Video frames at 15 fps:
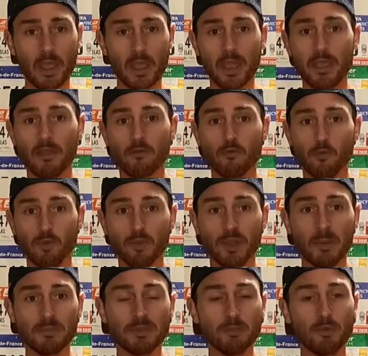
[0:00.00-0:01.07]
et vous donner
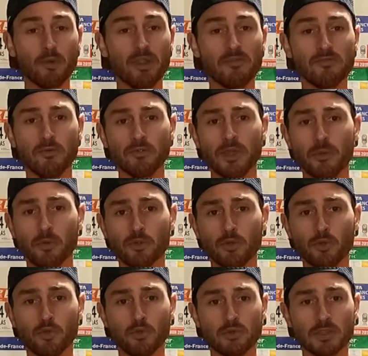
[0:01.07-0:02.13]
un petit peu les
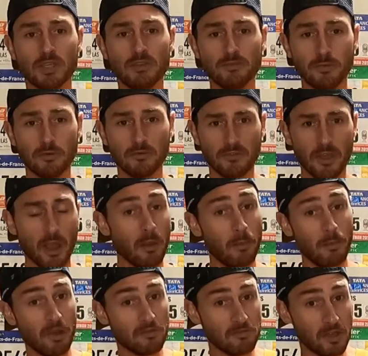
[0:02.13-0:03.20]
fondamentaux de ce qu'il faut faire,
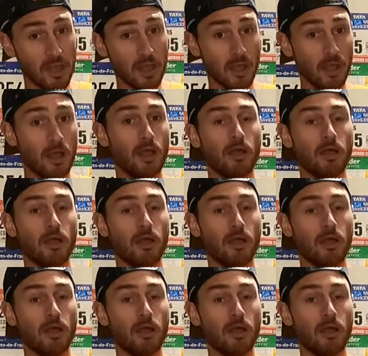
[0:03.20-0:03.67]
pas faire